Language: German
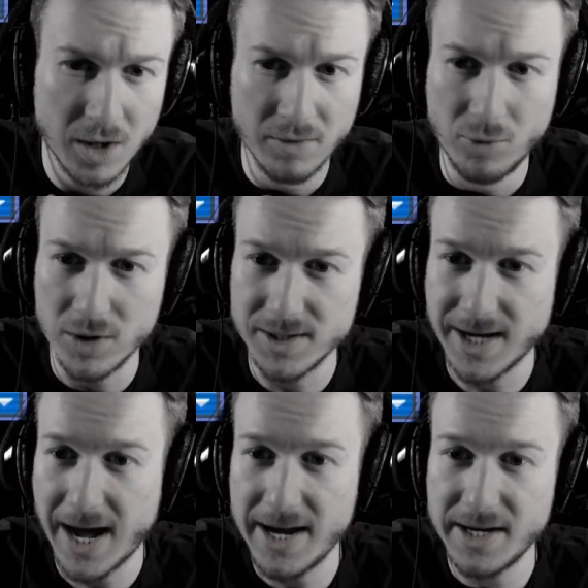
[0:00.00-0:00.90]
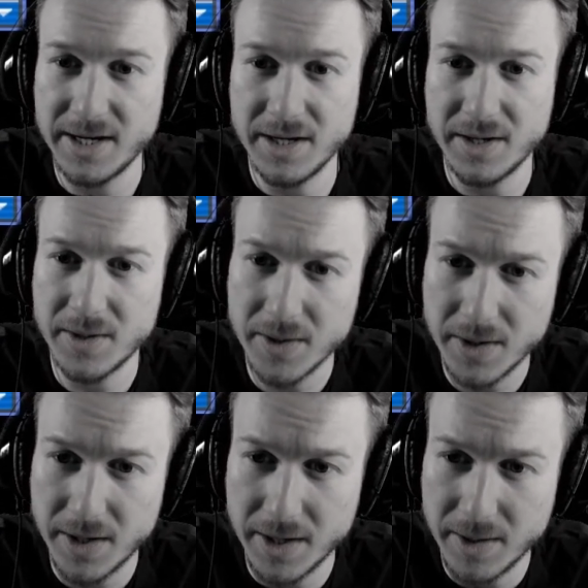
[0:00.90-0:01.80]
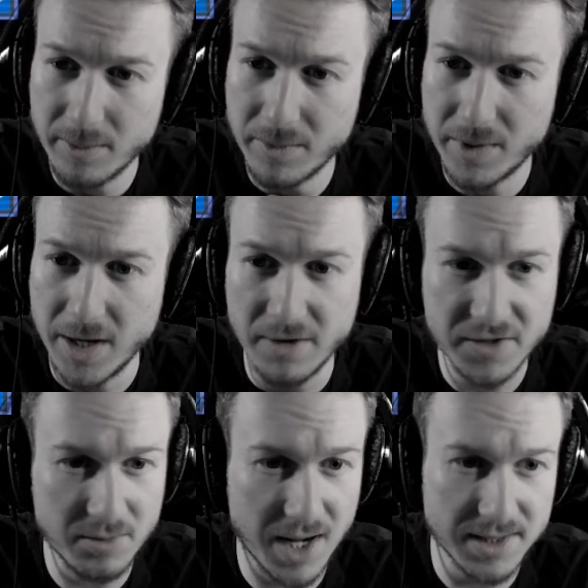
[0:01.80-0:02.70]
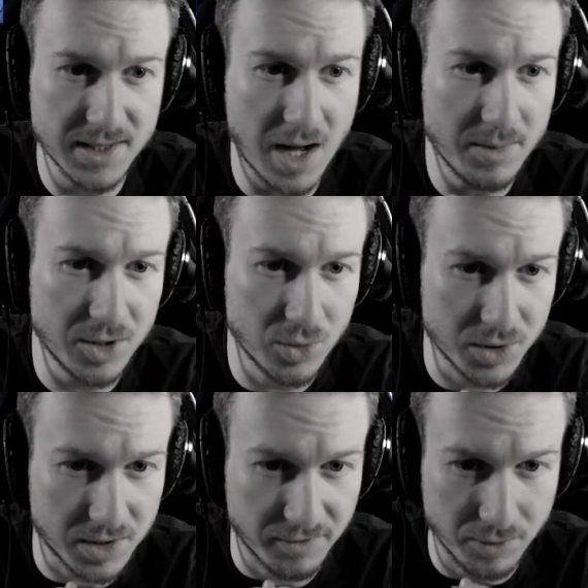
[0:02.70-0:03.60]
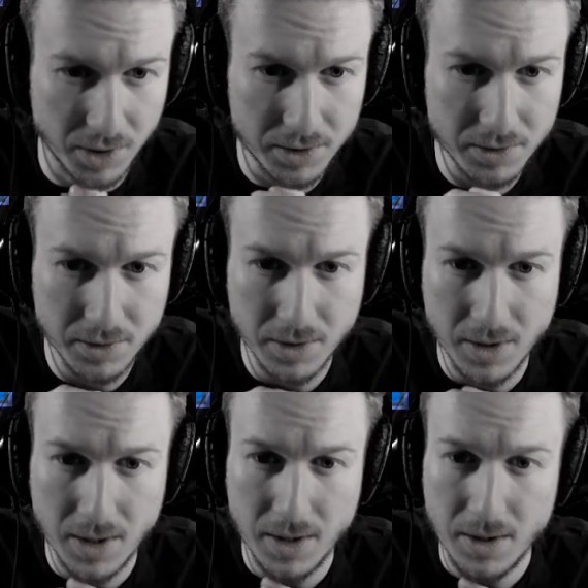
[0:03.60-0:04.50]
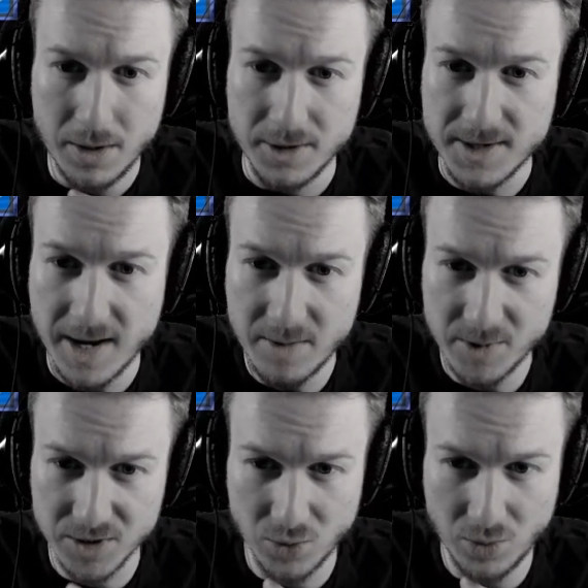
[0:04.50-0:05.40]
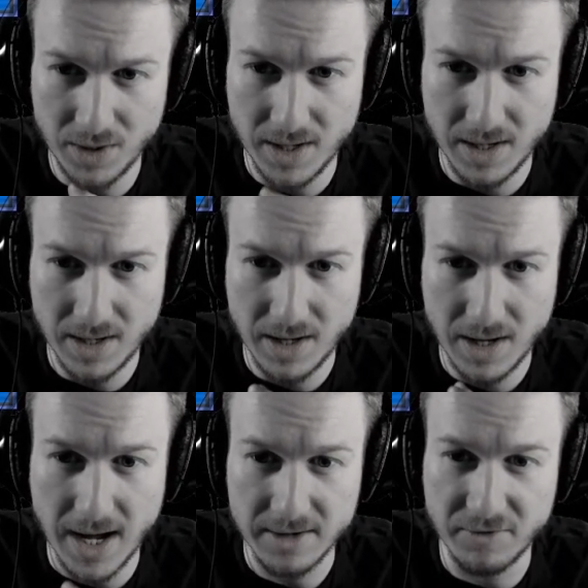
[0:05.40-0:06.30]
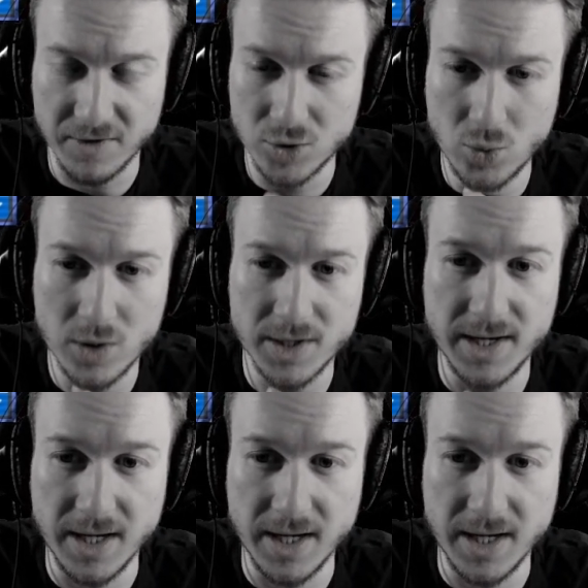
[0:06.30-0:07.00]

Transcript: wurden keine ähm, Hilfsmaßnahmen durchgeführt. Nicht eine Person hat versucht, in